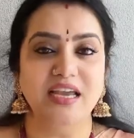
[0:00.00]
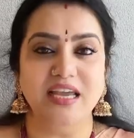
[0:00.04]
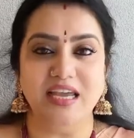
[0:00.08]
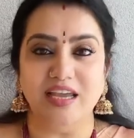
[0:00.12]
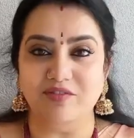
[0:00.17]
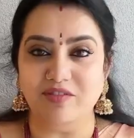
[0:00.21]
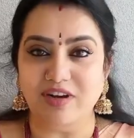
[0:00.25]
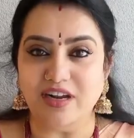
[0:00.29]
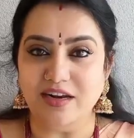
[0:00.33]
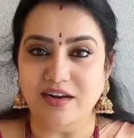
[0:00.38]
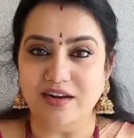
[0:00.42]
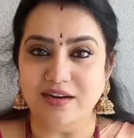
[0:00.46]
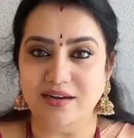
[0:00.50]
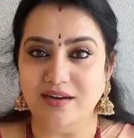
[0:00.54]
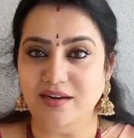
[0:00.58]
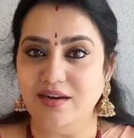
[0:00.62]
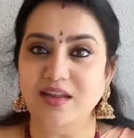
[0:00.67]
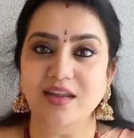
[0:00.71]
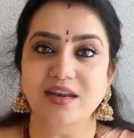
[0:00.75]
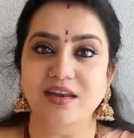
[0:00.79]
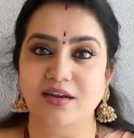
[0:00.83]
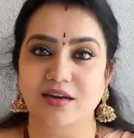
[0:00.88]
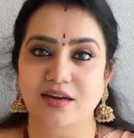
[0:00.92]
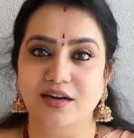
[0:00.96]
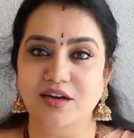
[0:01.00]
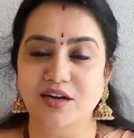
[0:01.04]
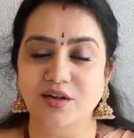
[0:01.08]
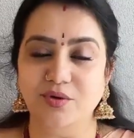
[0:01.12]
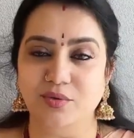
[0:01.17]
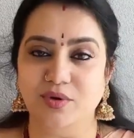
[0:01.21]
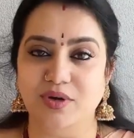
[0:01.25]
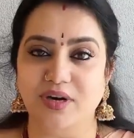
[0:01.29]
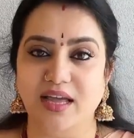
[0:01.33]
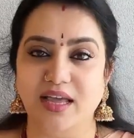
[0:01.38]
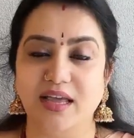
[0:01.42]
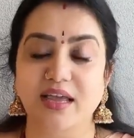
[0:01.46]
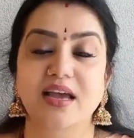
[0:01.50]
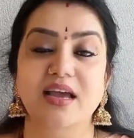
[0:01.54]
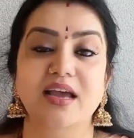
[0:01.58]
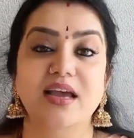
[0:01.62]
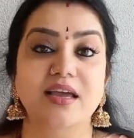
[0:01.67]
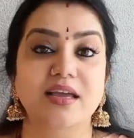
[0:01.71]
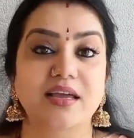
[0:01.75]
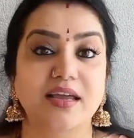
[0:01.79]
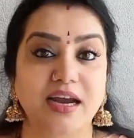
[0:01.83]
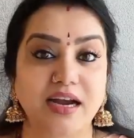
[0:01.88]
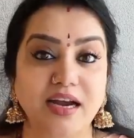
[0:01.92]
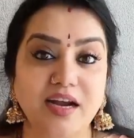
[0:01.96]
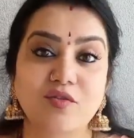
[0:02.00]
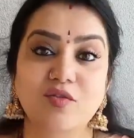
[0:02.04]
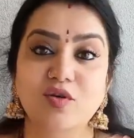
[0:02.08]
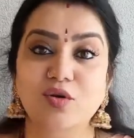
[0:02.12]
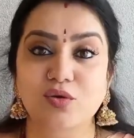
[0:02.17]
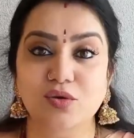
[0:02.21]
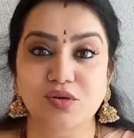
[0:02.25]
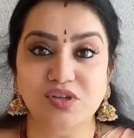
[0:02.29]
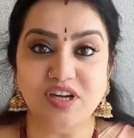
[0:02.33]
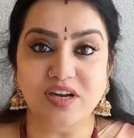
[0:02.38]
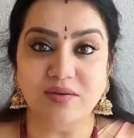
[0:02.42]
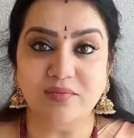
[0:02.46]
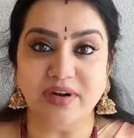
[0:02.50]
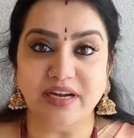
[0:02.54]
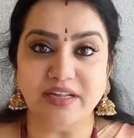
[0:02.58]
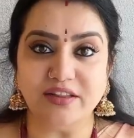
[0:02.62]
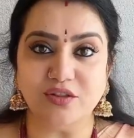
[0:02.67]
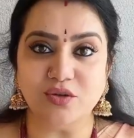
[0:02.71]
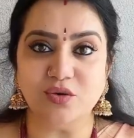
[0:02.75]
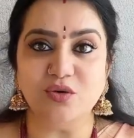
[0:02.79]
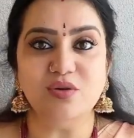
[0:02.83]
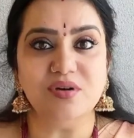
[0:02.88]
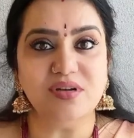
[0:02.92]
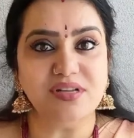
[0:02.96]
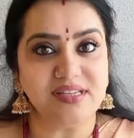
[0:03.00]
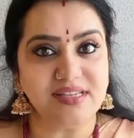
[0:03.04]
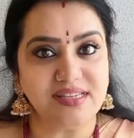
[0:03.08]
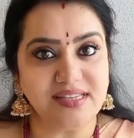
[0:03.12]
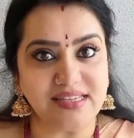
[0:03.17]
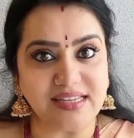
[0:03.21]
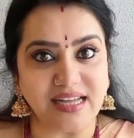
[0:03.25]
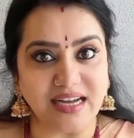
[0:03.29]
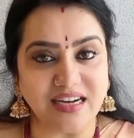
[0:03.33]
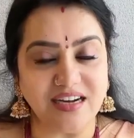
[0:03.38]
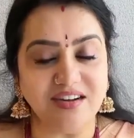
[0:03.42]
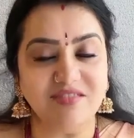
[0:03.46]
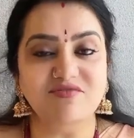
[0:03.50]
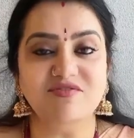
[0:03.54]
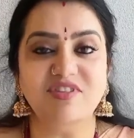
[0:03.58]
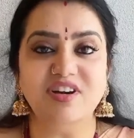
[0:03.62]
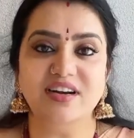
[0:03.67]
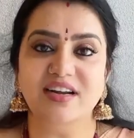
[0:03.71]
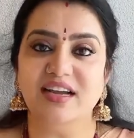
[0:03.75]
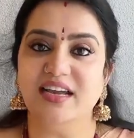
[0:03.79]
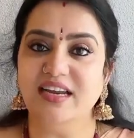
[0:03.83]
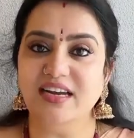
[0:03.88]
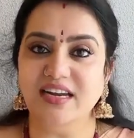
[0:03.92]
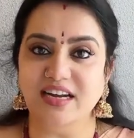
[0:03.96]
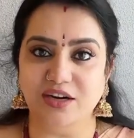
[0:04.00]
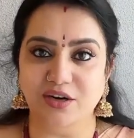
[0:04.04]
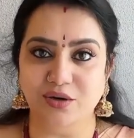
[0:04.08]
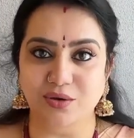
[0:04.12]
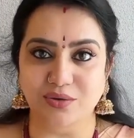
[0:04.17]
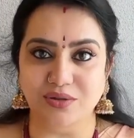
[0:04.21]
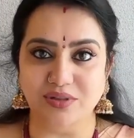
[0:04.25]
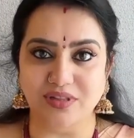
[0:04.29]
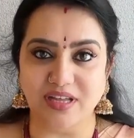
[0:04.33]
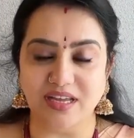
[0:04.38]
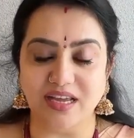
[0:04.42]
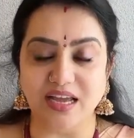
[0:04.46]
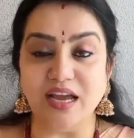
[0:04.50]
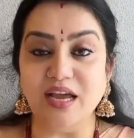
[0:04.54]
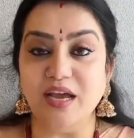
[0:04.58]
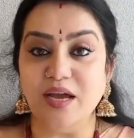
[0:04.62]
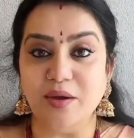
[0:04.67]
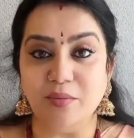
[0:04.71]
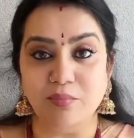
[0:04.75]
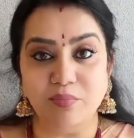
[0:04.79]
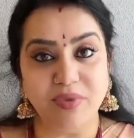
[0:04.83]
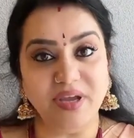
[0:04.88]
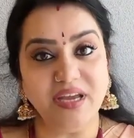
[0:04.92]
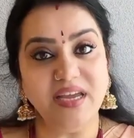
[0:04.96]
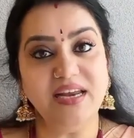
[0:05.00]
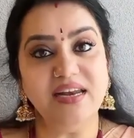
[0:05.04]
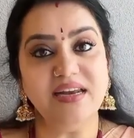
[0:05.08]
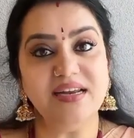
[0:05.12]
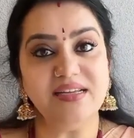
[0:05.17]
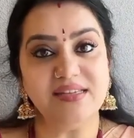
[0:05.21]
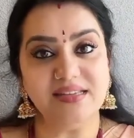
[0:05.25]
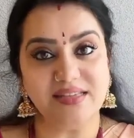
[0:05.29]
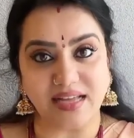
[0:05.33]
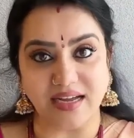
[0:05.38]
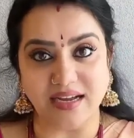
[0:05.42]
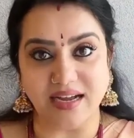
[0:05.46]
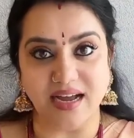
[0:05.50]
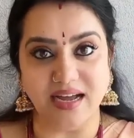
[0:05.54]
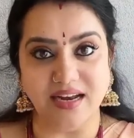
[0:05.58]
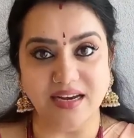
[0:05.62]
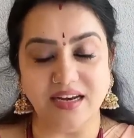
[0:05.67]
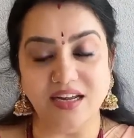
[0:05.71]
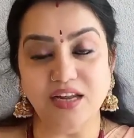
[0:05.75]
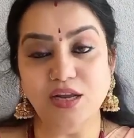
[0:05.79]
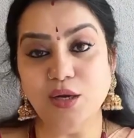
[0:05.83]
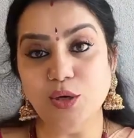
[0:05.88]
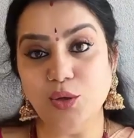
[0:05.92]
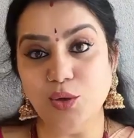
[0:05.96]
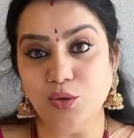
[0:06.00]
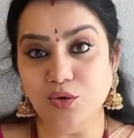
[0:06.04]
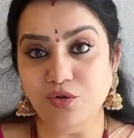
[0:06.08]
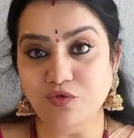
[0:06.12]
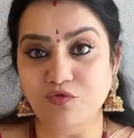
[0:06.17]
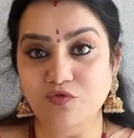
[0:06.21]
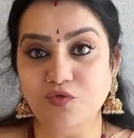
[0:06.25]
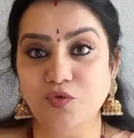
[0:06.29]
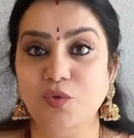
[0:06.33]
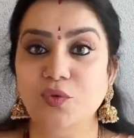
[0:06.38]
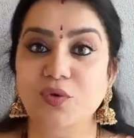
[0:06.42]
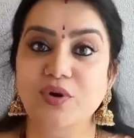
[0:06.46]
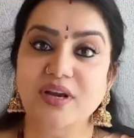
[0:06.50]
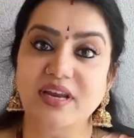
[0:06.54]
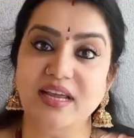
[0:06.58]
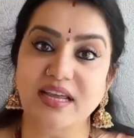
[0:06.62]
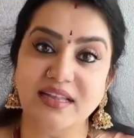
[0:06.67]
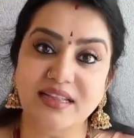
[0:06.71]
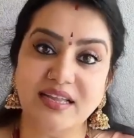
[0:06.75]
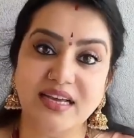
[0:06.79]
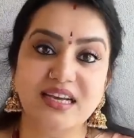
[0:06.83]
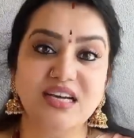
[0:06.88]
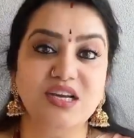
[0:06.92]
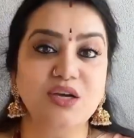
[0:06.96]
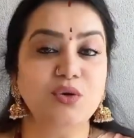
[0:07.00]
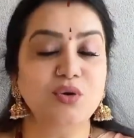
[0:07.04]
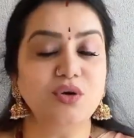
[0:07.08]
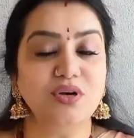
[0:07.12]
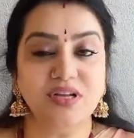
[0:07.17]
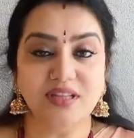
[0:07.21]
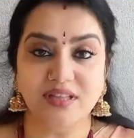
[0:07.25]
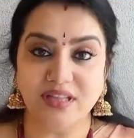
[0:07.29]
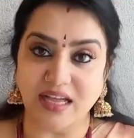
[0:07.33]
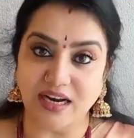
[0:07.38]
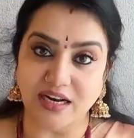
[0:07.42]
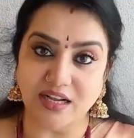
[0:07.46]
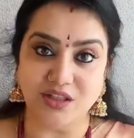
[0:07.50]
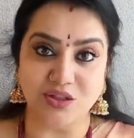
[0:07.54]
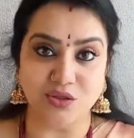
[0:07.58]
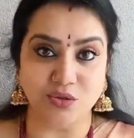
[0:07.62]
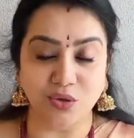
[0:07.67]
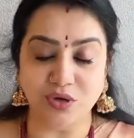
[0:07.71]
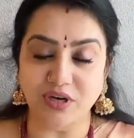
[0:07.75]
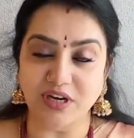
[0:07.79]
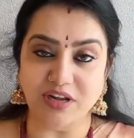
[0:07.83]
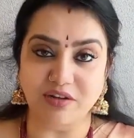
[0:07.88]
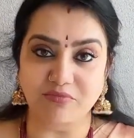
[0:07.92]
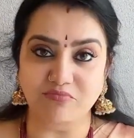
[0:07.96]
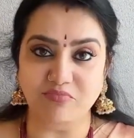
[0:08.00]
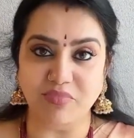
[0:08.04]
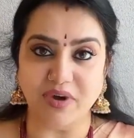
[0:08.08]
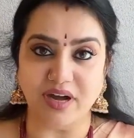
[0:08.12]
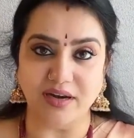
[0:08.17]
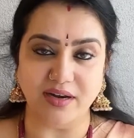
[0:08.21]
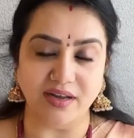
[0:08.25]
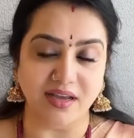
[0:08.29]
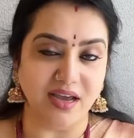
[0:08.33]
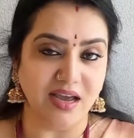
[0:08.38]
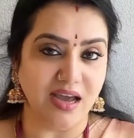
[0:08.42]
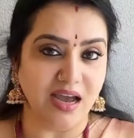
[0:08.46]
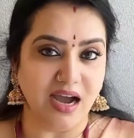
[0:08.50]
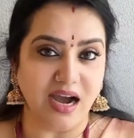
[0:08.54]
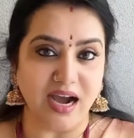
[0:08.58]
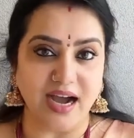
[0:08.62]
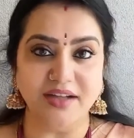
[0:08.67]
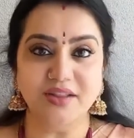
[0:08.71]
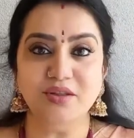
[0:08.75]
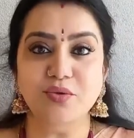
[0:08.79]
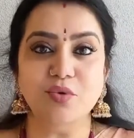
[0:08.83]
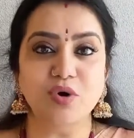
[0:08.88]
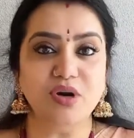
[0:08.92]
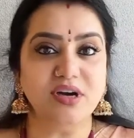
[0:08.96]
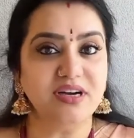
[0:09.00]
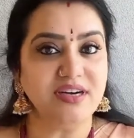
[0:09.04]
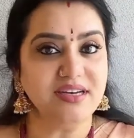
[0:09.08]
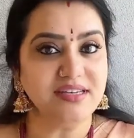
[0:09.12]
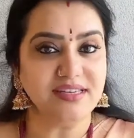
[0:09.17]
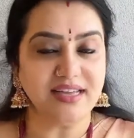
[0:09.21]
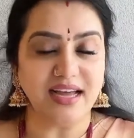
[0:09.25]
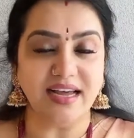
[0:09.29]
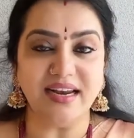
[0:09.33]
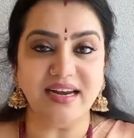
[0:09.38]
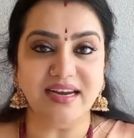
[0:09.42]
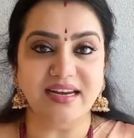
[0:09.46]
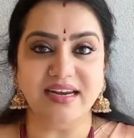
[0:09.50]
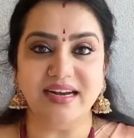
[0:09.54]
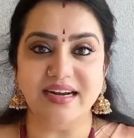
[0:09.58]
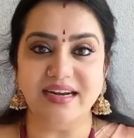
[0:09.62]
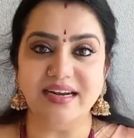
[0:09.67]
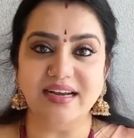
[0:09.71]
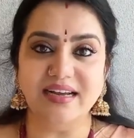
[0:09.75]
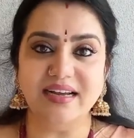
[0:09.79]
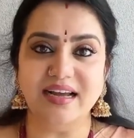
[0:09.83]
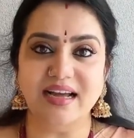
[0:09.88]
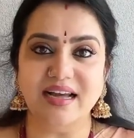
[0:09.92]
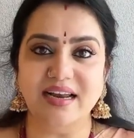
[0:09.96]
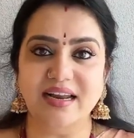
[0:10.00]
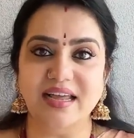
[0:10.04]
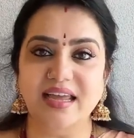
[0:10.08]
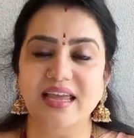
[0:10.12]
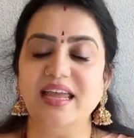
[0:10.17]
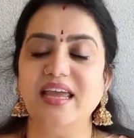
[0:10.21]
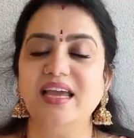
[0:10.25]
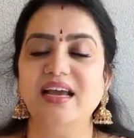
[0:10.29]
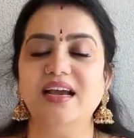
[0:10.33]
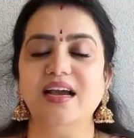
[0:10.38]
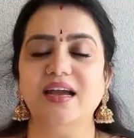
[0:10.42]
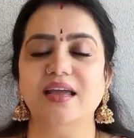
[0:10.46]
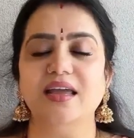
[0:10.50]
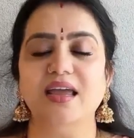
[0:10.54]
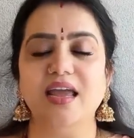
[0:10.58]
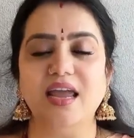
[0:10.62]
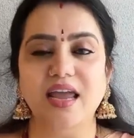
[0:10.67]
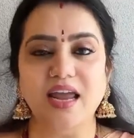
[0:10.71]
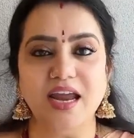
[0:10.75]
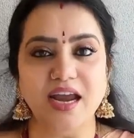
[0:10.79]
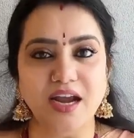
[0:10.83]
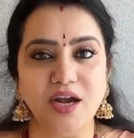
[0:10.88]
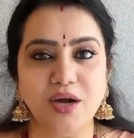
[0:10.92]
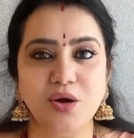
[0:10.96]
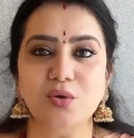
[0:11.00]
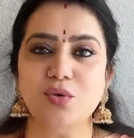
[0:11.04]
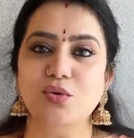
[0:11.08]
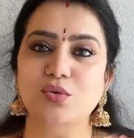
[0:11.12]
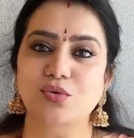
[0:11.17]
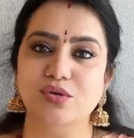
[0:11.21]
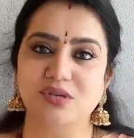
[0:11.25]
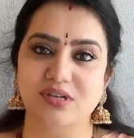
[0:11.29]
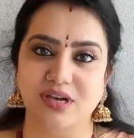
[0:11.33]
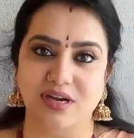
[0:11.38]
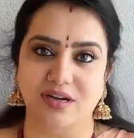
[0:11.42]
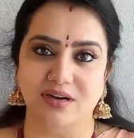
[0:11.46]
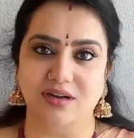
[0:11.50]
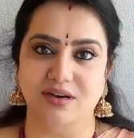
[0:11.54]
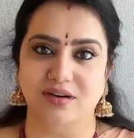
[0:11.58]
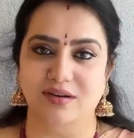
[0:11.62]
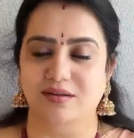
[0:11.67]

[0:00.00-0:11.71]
ఇవన్నీ నిండి ఉన్నాయి ఏడవ కూజ మాత్రం సగం వరకే నిండుంది మిగిలిన సగాన్ని నువ్వు నీ దగ్గరున్న ధనంతో నింపాలి అది ఒక్కసారి నిండగానే ఇక ఏడు కూజాల